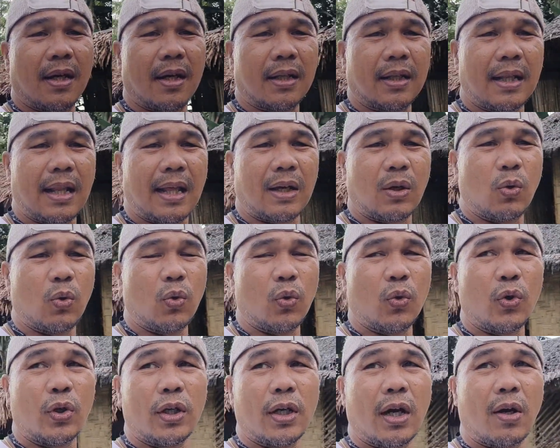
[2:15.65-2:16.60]
at
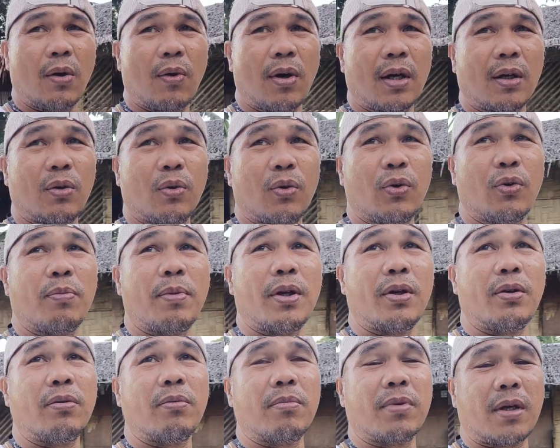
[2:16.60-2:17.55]
Lagunoy, oh, ah, Lagunoy ah,
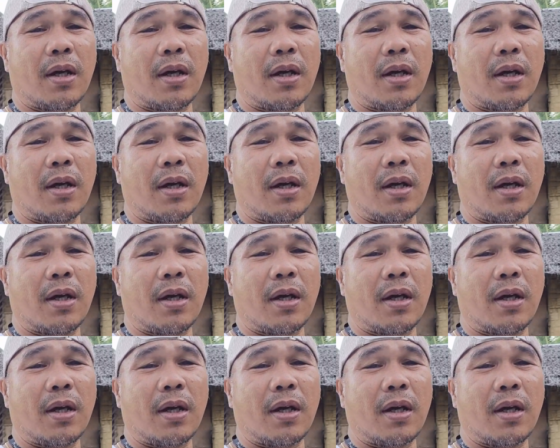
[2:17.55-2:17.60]
ba yun?